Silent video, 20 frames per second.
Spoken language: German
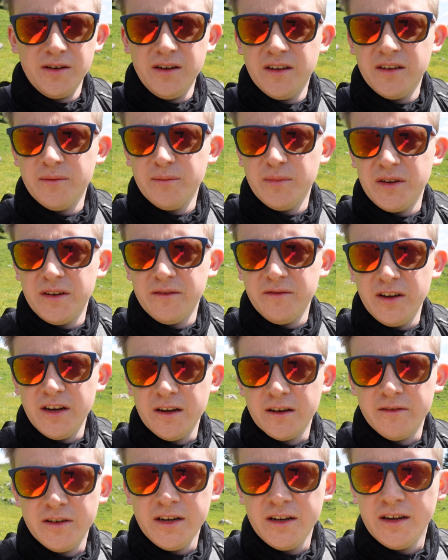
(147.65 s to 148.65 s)
hier ist ein bisschen
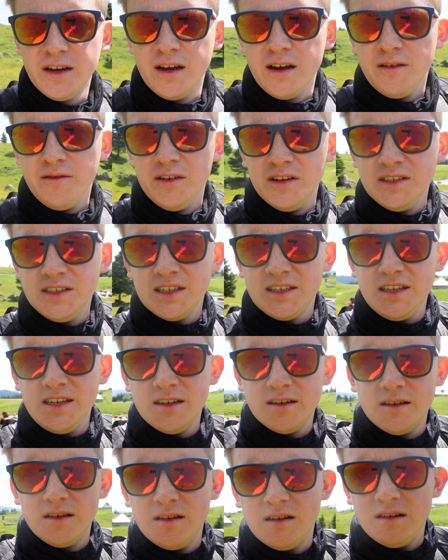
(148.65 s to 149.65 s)
weniger Wind. Wir sind jetzt hier.